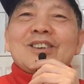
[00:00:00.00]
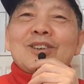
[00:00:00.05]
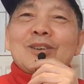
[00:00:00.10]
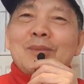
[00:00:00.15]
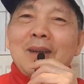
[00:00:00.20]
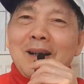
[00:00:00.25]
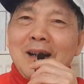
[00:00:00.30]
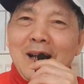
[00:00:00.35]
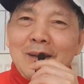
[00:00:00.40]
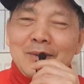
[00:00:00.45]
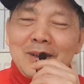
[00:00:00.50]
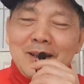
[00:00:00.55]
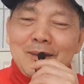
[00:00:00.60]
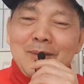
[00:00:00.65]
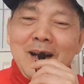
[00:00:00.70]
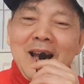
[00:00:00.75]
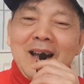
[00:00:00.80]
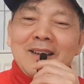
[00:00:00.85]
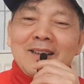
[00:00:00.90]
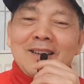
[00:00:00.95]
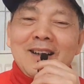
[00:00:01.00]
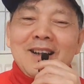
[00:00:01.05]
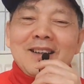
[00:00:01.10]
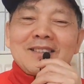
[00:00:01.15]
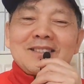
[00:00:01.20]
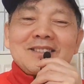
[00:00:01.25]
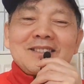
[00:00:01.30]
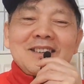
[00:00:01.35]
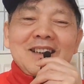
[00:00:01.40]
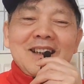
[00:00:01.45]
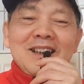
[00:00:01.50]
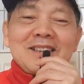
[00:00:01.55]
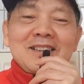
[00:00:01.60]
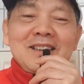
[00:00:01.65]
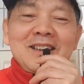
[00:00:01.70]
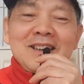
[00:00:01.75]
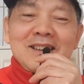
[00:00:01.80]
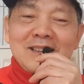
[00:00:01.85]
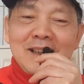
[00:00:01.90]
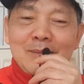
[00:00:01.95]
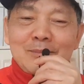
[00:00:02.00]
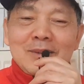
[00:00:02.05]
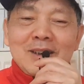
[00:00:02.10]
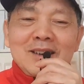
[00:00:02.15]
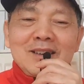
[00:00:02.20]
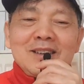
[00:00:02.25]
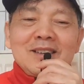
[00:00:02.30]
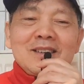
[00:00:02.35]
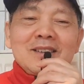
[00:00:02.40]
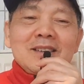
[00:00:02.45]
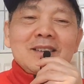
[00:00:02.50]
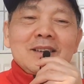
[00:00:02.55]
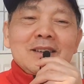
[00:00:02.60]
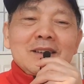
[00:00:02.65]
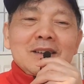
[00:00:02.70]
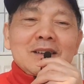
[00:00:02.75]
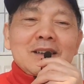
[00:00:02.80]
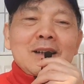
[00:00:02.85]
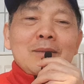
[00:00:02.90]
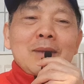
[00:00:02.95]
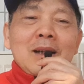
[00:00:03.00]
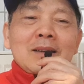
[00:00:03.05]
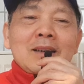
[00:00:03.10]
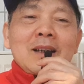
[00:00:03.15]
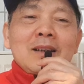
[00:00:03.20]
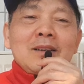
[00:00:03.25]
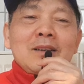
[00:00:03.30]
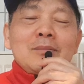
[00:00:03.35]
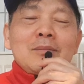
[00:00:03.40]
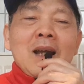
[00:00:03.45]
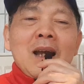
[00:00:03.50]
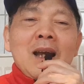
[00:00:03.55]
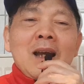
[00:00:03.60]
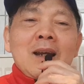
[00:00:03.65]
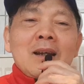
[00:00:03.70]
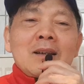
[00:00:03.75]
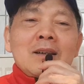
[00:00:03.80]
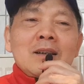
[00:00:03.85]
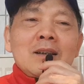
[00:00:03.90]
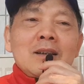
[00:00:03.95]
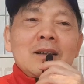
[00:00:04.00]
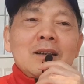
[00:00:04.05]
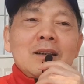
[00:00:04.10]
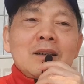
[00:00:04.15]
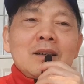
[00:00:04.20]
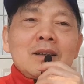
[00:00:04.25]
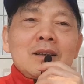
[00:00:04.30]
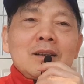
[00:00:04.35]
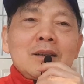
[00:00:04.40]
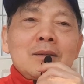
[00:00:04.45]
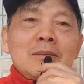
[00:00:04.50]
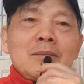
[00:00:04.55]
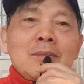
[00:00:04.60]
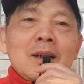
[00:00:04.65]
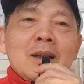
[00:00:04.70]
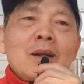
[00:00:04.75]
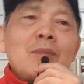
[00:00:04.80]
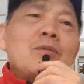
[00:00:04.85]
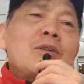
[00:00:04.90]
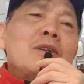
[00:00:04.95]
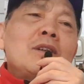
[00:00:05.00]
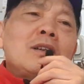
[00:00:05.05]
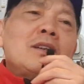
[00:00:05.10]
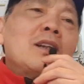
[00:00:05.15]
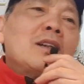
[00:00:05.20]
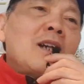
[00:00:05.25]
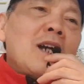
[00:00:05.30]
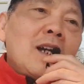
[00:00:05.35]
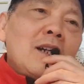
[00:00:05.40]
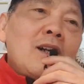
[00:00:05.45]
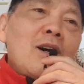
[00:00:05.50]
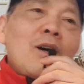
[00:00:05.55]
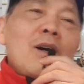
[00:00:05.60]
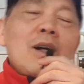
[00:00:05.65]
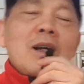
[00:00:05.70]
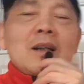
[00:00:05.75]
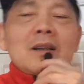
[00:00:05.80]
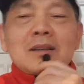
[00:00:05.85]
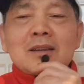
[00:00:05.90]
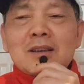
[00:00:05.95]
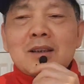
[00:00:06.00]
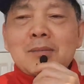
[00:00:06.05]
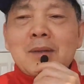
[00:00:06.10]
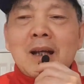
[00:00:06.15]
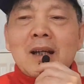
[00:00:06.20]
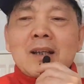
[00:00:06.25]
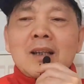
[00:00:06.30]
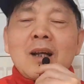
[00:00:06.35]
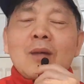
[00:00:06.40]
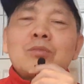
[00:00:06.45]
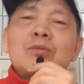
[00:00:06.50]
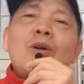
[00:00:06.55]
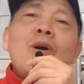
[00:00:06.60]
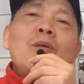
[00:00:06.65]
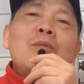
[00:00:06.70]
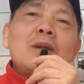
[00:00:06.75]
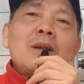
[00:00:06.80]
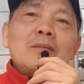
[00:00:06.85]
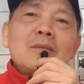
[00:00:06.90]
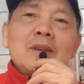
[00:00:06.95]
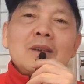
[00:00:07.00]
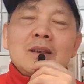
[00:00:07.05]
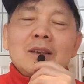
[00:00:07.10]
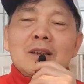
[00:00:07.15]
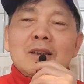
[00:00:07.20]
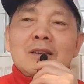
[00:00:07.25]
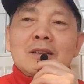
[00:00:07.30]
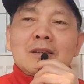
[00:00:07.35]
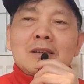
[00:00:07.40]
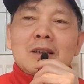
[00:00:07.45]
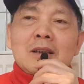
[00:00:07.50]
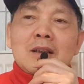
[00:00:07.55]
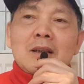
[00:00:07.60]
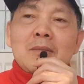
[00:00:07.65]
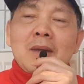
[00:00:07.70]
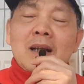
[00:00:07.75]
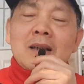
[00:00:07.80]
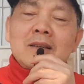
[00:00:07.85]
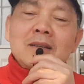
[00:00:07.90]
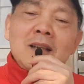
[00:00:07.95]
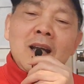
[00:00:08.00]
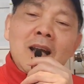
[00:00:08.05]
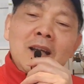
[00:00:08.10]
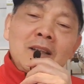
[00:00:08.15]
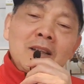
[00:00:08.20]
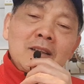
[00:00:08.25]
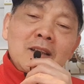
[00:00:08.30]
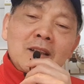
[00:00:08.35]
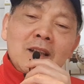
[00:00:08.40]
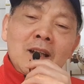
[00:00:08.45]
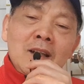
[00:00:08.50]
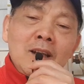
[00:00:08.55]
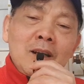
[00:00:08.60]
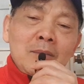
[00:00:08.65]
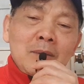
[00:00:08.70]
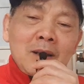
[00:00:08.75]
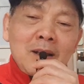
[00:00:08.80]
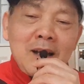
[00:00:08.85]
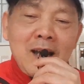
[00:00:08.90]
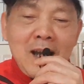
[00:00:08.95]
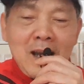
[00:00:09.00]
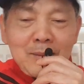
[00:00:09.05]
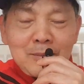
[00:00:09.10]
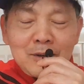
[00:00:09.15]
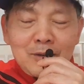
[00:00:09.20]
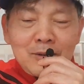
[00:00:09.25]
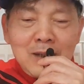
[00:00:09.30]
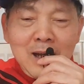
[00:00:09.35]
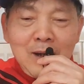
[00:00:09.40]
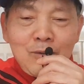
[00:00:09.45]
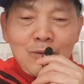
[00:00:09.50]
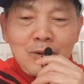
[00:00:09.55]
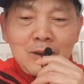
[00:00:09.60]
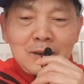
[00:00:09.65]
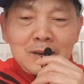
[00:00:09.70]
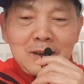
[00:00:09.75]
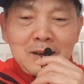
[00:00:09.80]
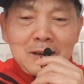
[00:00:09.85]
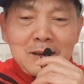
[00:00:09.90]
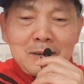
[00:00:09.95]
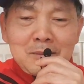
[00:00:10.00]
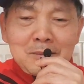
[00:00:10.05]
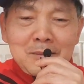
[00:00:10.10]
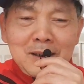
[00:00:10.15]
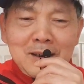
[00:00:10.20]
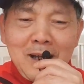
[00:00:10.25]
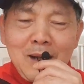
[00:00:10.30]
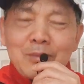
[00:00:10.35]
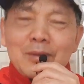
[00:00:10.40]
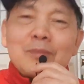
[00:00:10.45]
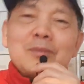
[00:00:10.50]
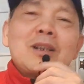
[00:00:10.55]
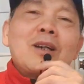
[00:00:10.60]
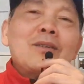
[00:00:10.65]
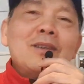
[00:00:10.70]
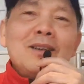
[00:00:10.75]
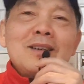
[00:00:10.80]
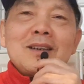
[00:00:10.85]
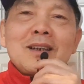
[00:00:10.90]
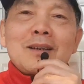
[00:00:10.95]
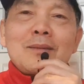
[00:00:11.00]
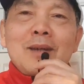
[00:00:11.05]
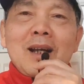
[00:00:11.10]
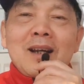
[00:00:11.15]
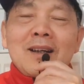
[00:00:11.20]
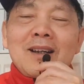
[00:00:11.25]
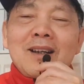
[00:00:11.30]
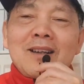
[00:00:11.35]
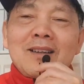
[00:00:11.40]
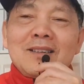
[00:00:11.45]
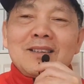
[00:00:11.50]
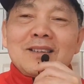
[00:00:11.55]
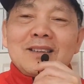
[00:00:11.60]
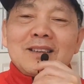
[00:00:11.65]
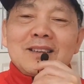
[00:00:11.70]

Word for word: tôi bảo đảm với các bạn rồi đó nha, yên tâm đi. Các bạn thấy những bạn à, mà không có những vấn đề đó, các bạn ấy học tốt lắm. Nhưng các bạn cứ để những vấn đề đó mà nó ám vô đầu thì mình học làm sao được ha các bạn ha